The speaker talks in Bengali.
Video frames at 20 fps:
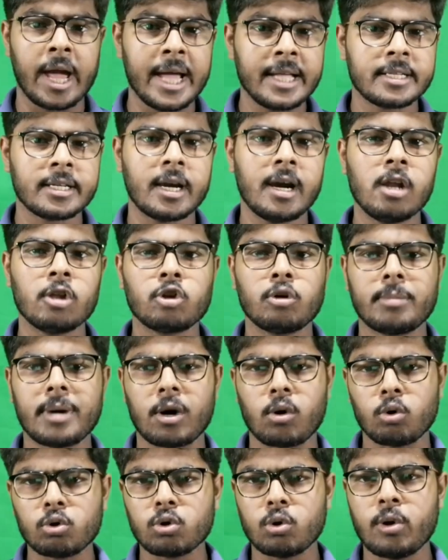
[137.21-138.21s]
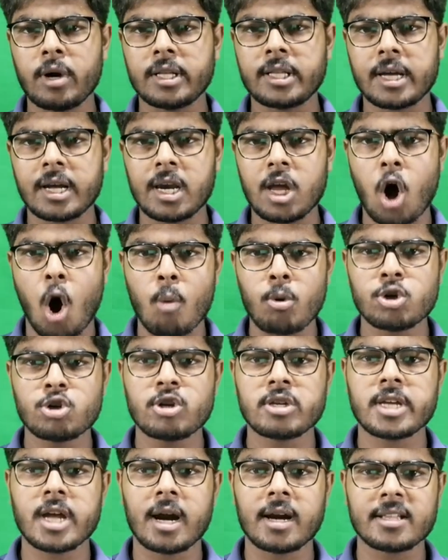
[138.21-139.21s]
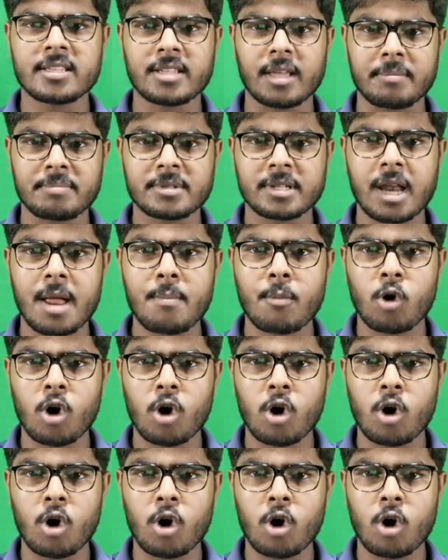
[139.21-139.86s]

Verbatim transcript: এই চ্যানেলে তোমরা নতুন হয়ে থাকলে অবশ্যই চ্যানেলটা সাবস্ক্রাইব